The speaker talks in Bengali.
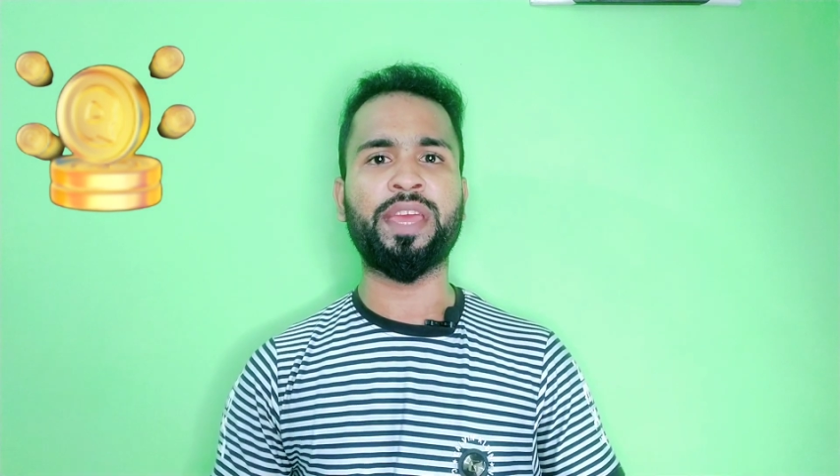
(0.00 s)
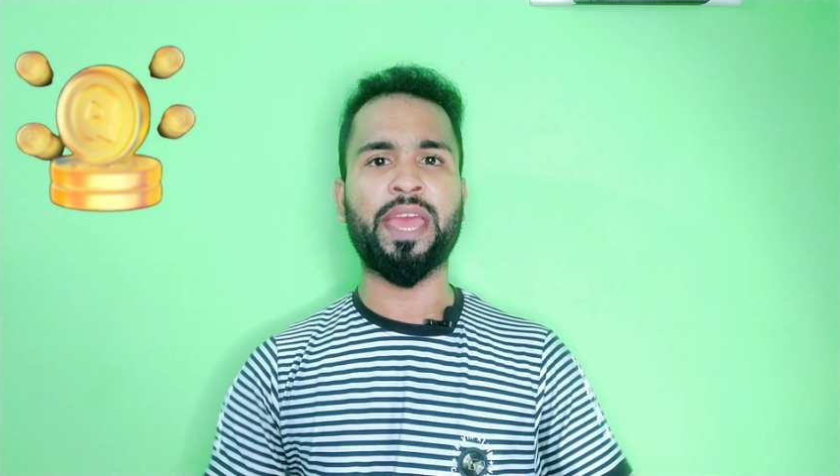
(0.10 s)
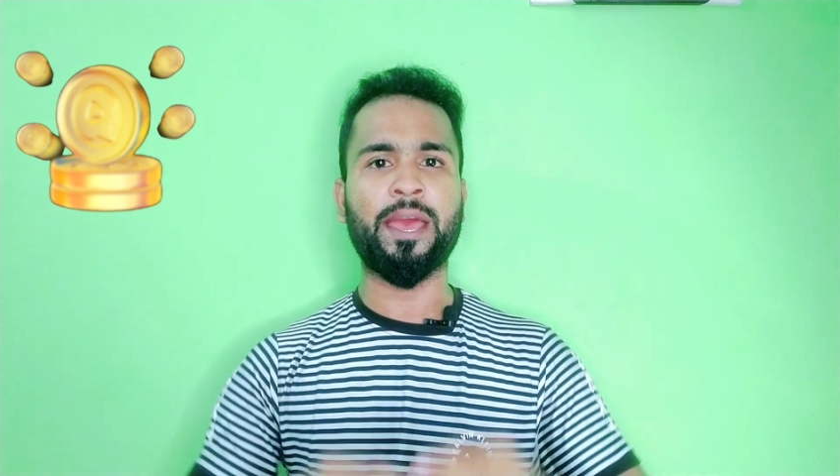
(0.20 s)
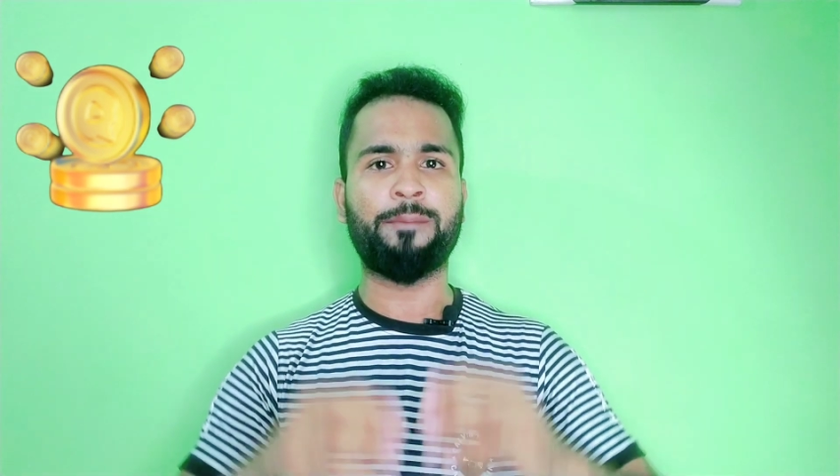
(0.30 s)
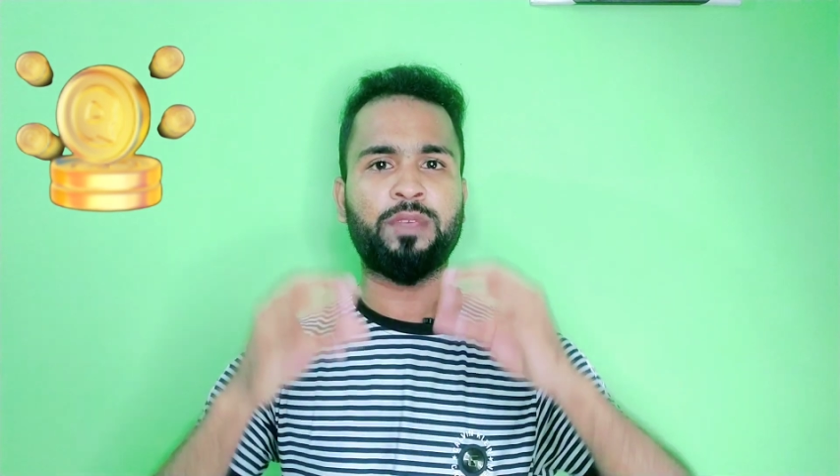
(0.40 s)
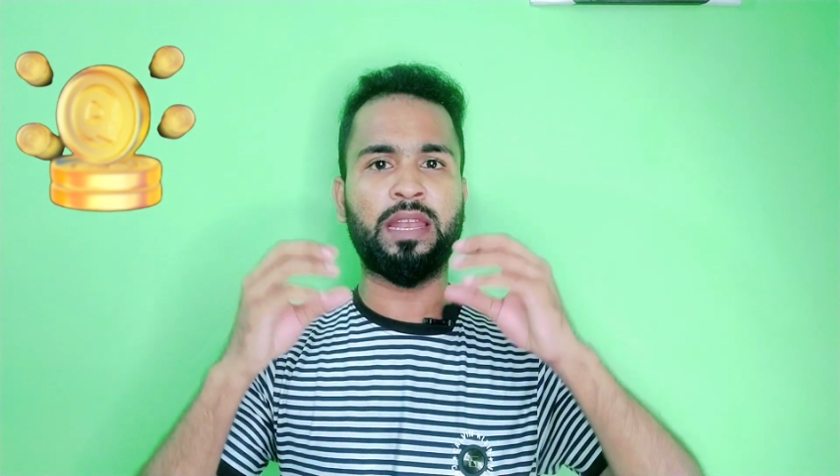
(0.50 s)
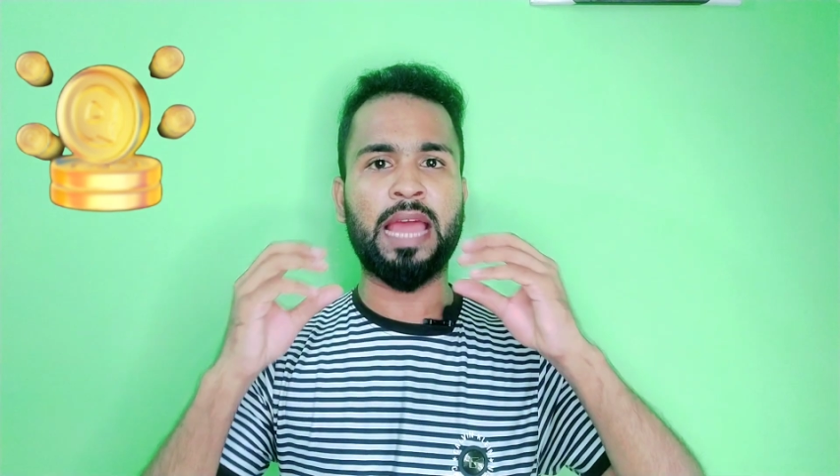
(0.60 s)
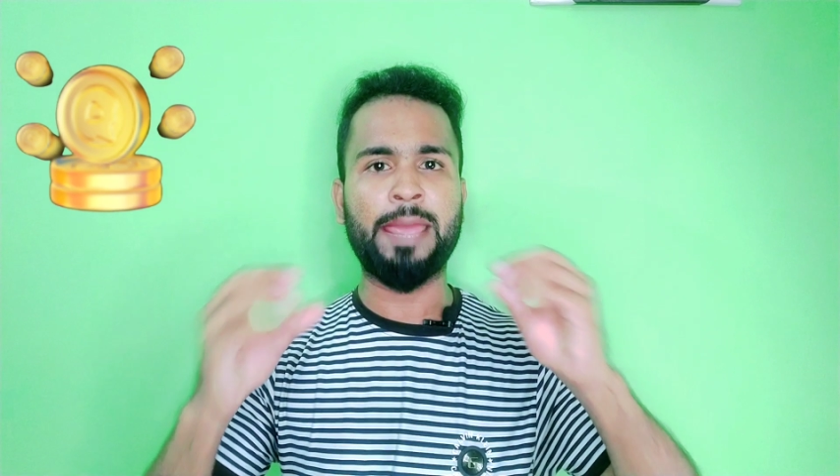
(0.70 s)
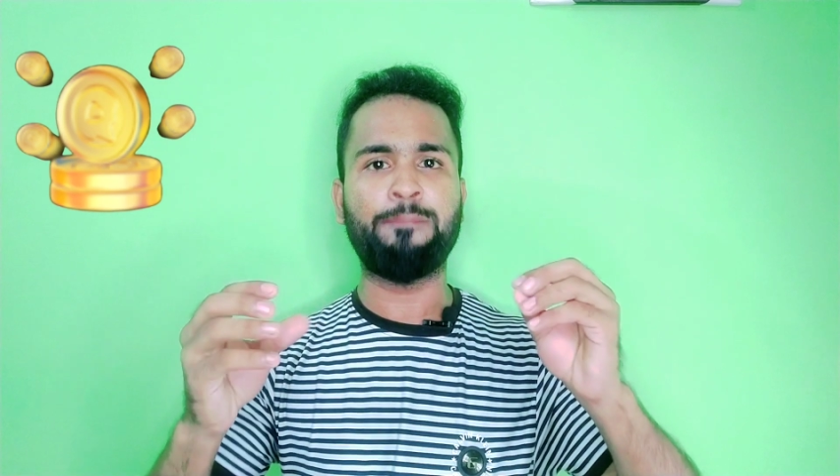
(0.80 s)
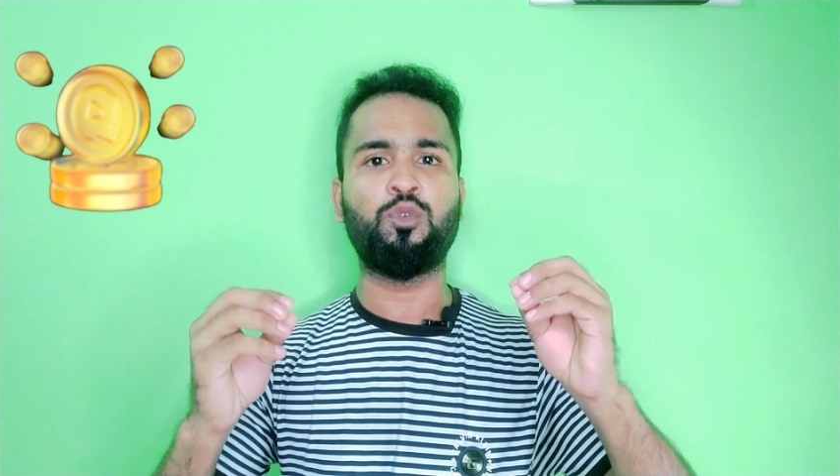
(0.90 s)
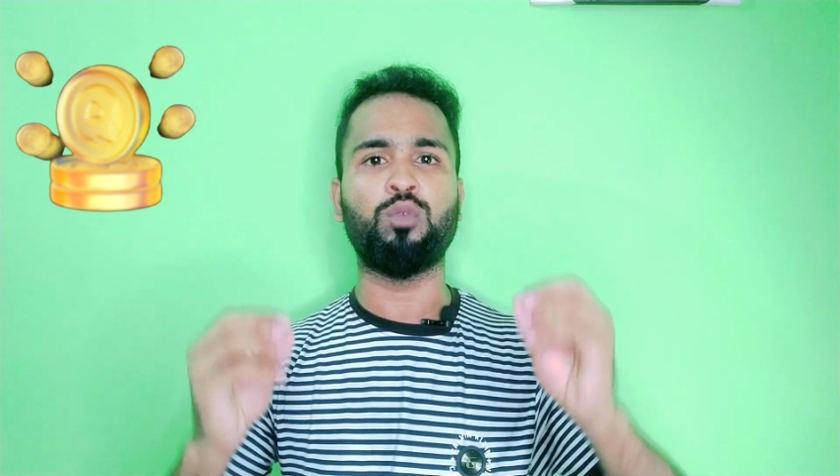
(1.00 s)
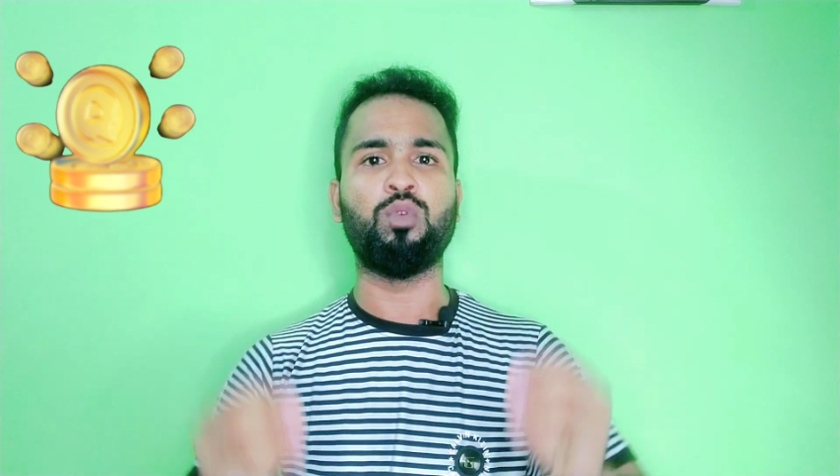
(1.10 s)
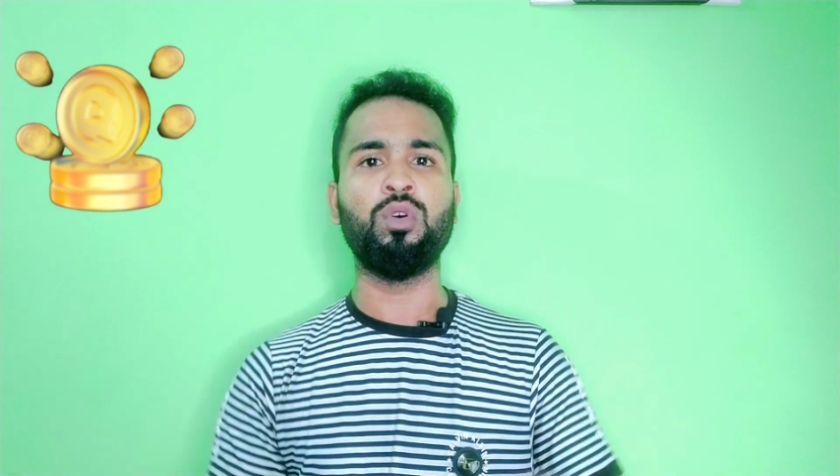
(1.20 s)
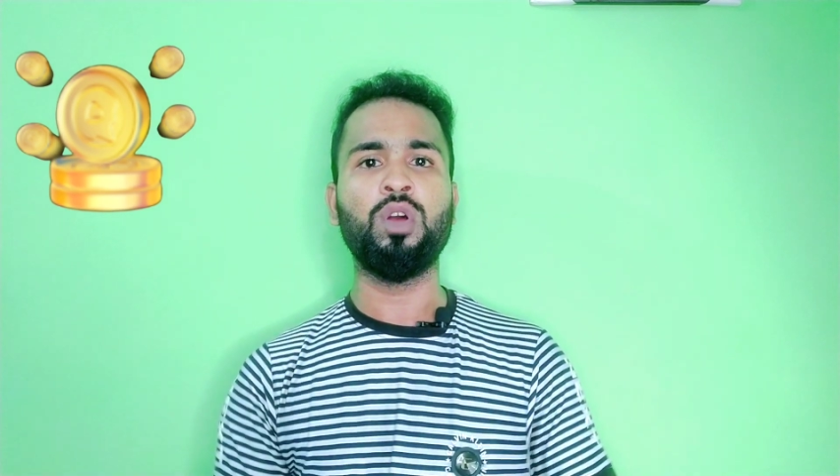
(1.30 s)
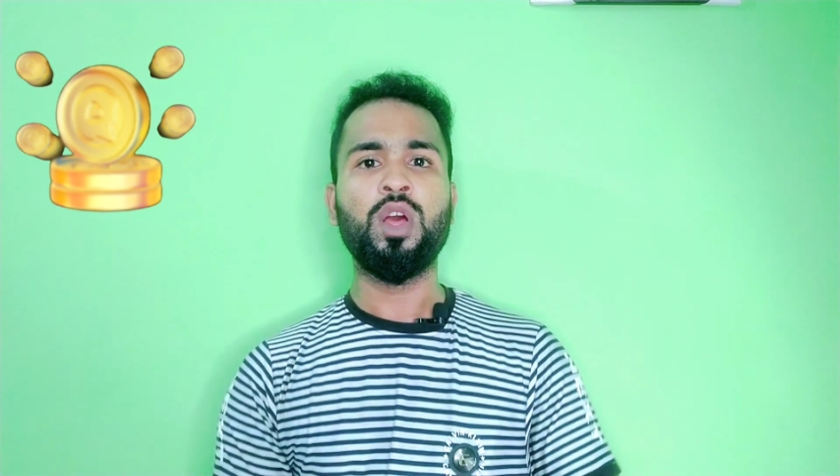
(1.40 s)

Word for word: এই অ্যাপসে লাইভ করব